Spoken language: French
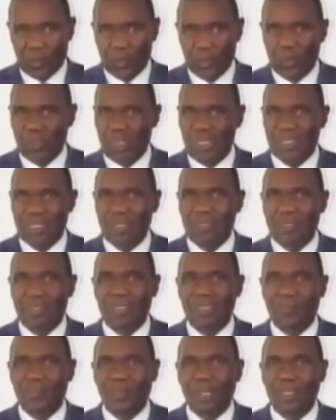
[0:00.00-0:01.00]
de ce
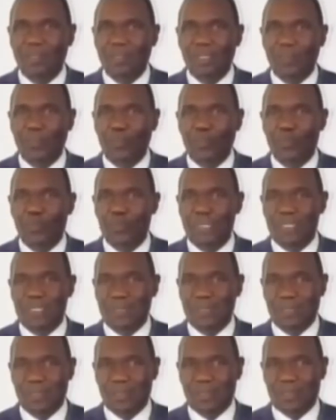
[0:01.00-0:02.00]
sentiment
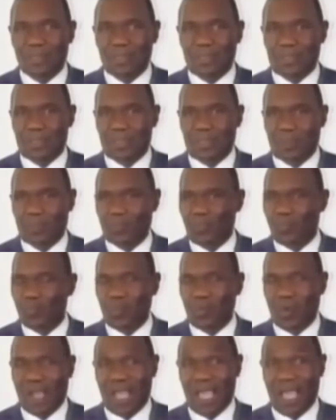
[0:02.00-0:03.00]
d'impuissance
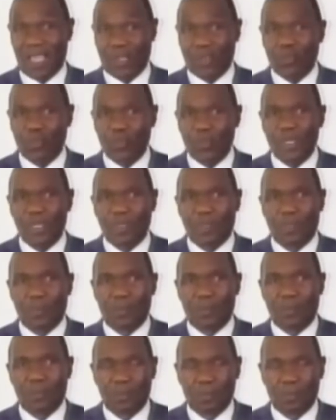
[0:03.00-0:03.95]
pour assumer.